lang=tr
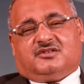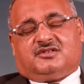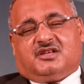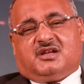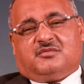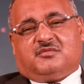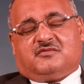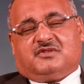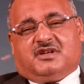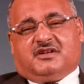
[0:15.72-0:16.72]
Cenab-ı
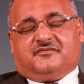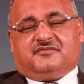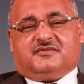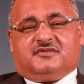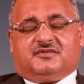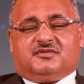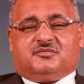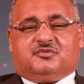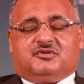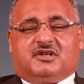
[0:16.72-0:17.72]
Mevla
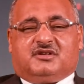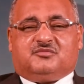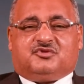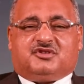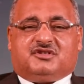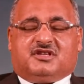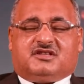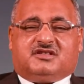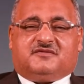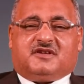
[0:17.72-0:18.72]
bunların bu
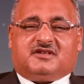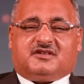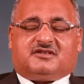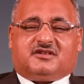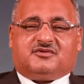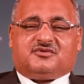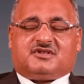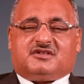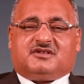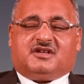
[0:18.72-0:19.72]
şiddetli feryatları
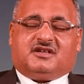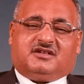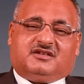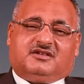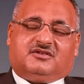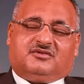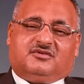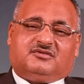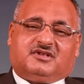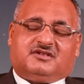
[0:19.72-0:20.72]
üzerine
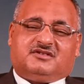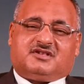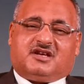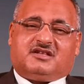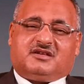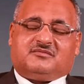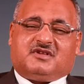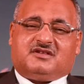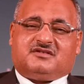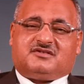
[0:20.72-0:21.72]
onların
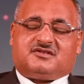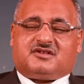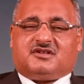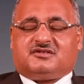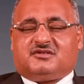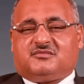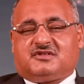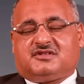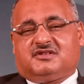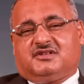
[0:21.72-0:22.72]
cehennemden
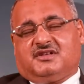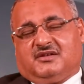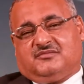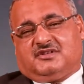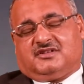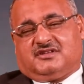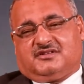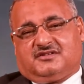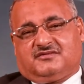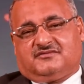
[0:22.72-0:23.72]
çıkartılmasını emreder.
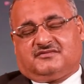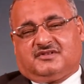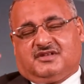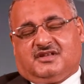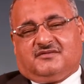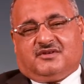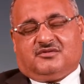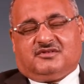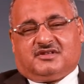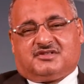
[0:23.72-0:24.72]
Ve
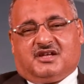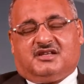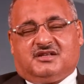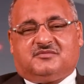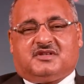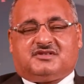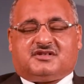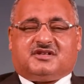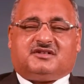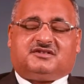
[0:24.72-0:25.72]
onlar cehennemden
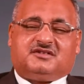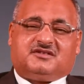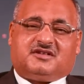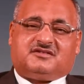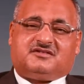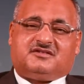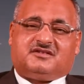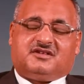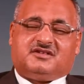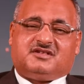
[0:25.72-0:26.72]
çıkartırlar.
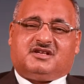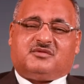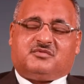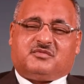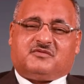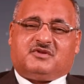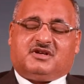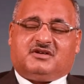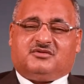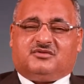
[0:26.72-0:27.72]
Cenab-ı
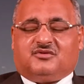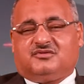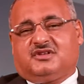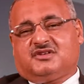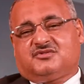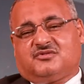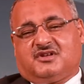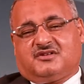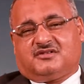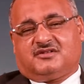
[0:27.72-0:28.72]
Mevla onlara
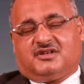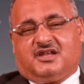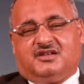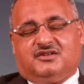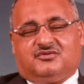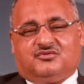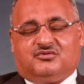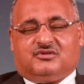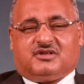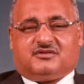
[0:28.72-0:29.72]
sorar. Ey
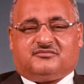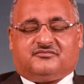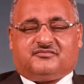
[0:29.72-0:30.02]
kullarım!